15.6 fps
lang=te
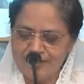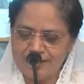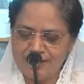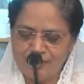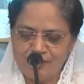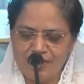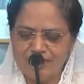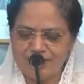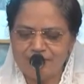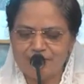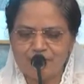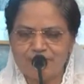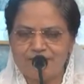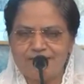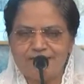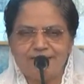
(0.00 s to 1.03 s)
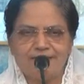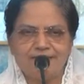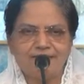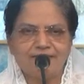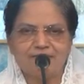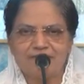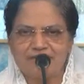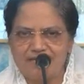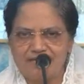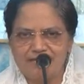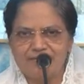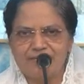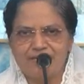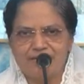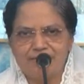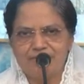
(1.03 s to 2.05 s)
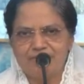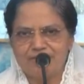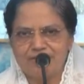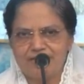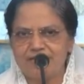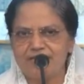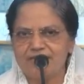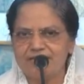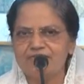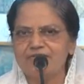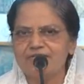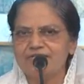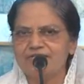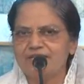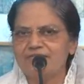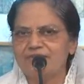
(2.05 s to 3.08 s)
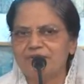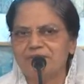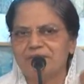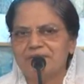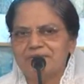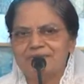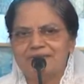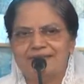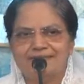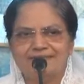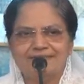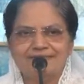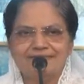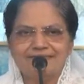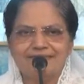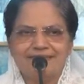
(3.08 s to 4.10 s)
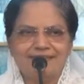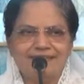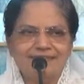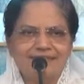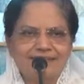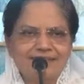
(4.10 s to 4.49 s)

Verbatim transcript: నీవు లేచి భోజనం చేసి ప్రయాణం ఆరంభించి ఇంకా నీతోటి దేవునికి పని ఉన్నది కదా